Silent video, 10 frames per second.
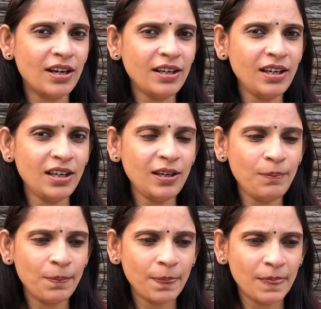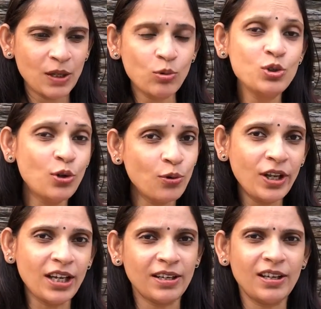అంటే కుజుడు
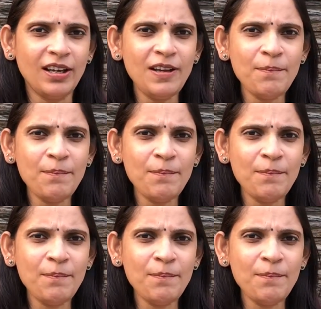ఉంటే కనుక